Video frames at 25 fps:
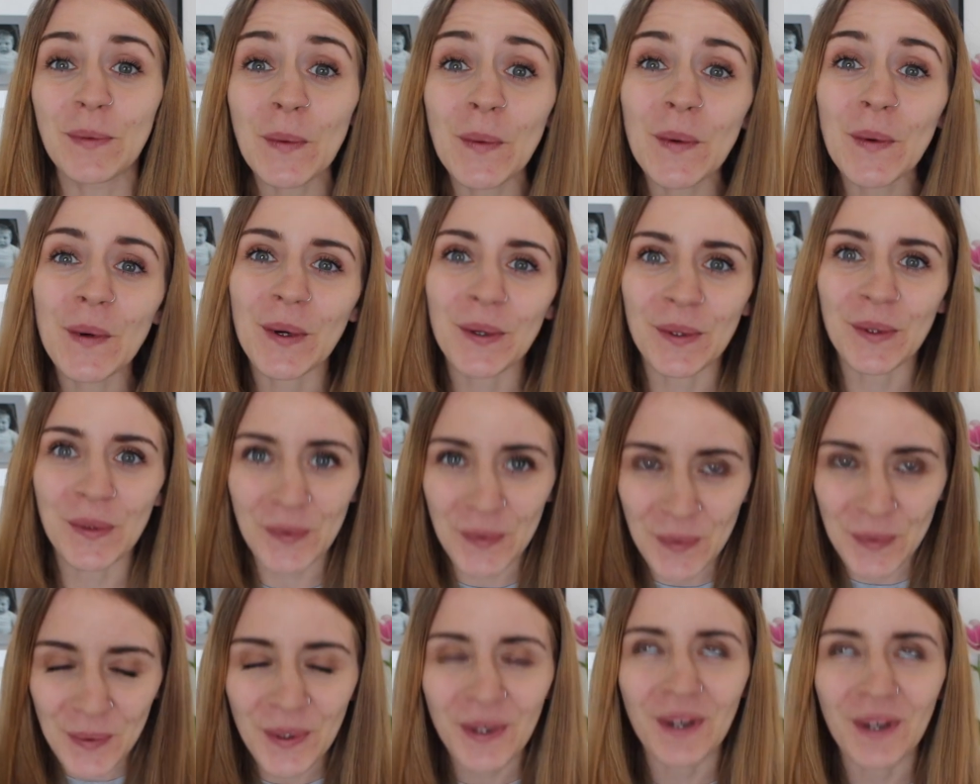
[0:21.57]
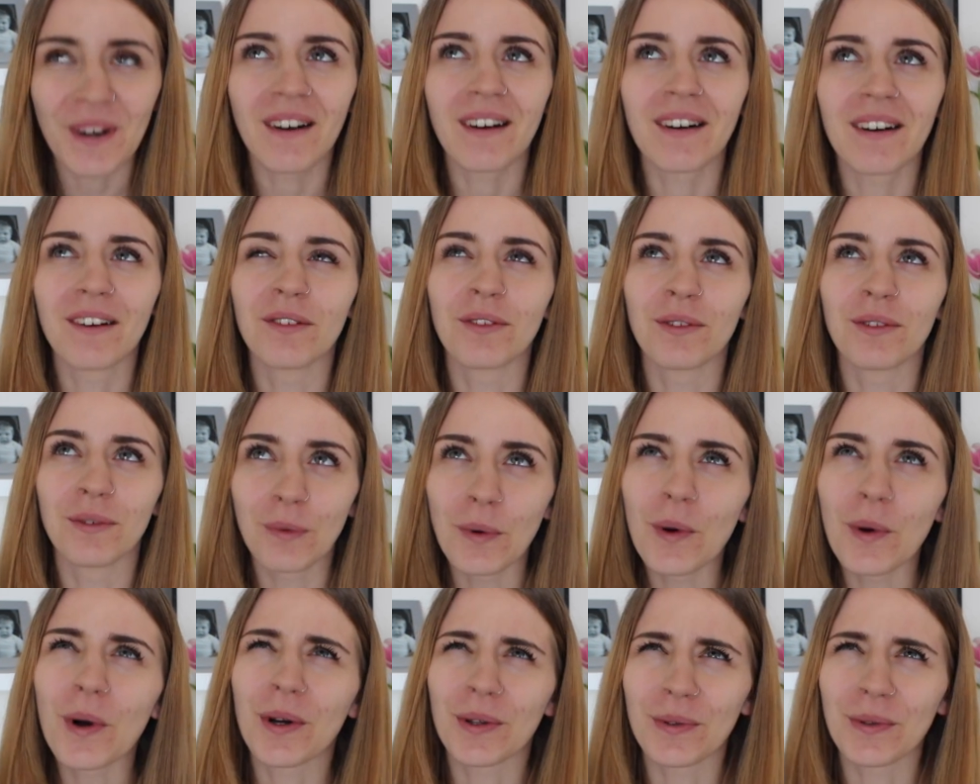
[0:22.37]
długo, długo
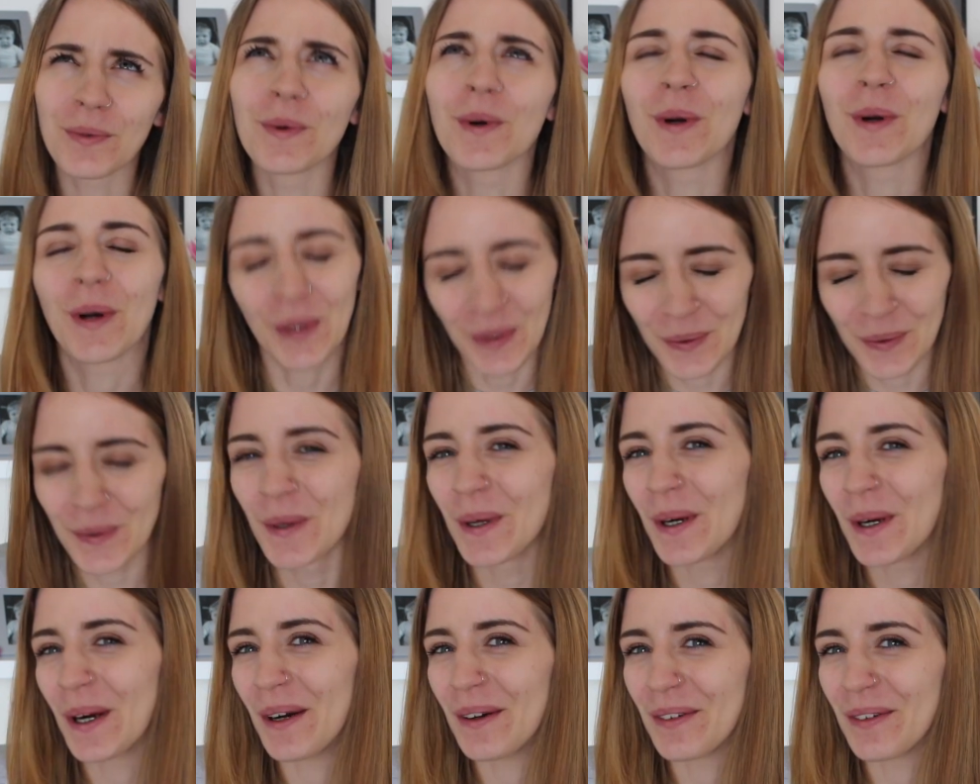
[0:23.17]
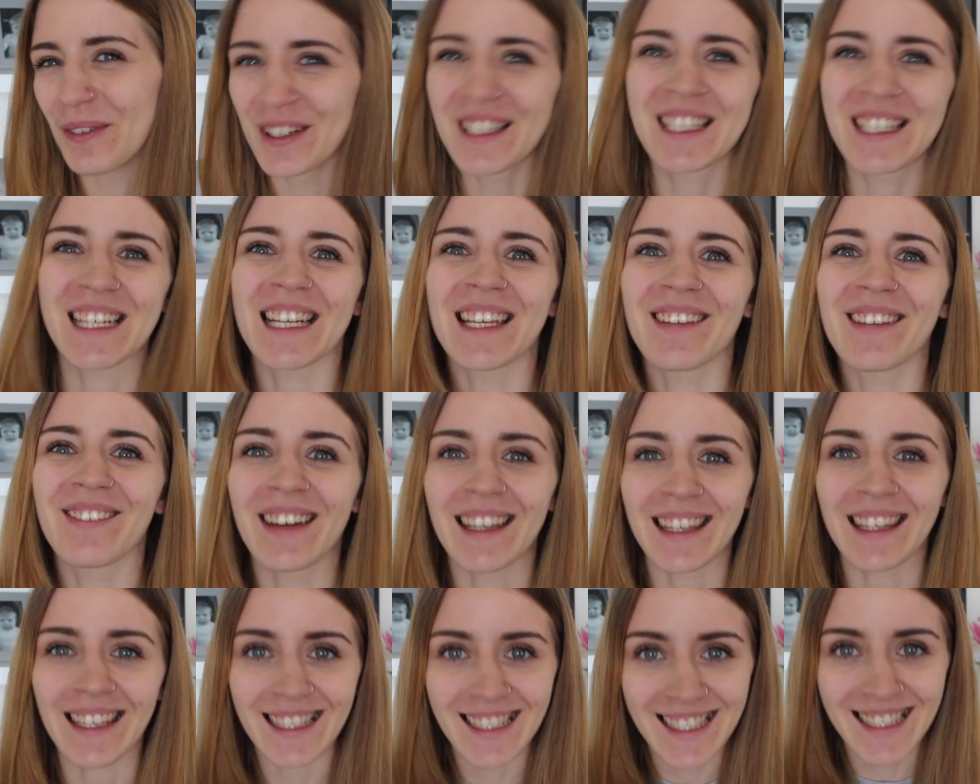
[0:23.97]
długo, długo, długo
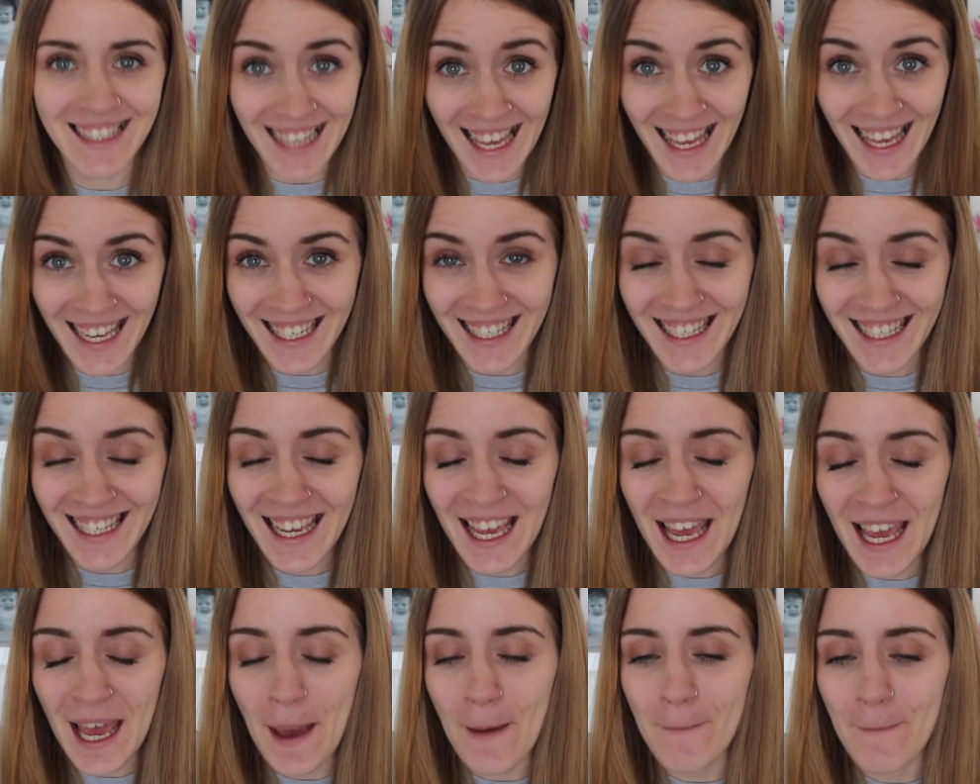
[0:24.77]
wyczekiwanej serii.